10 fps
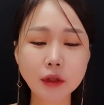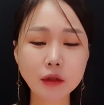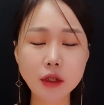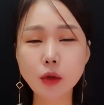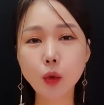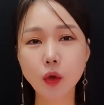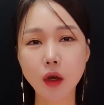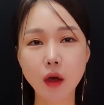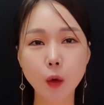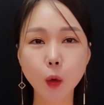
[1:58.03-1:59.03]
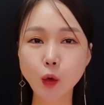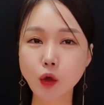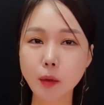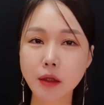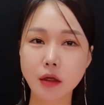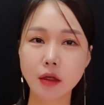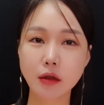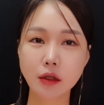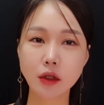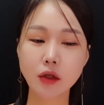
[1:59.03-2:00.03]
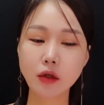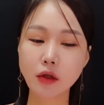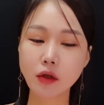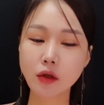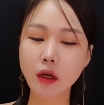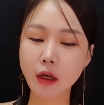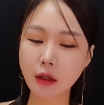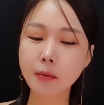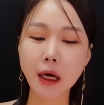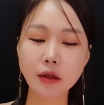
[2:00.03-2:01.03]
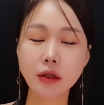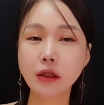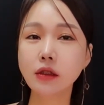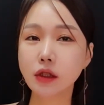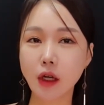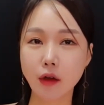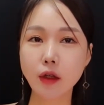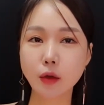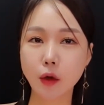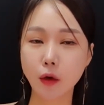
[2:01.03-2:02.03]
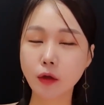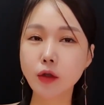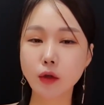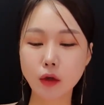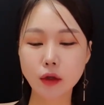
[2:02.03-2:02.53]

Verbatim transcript: 그 기존의 고추바사삭 치킨의 그 맛을 잃지 않았어요. 그래서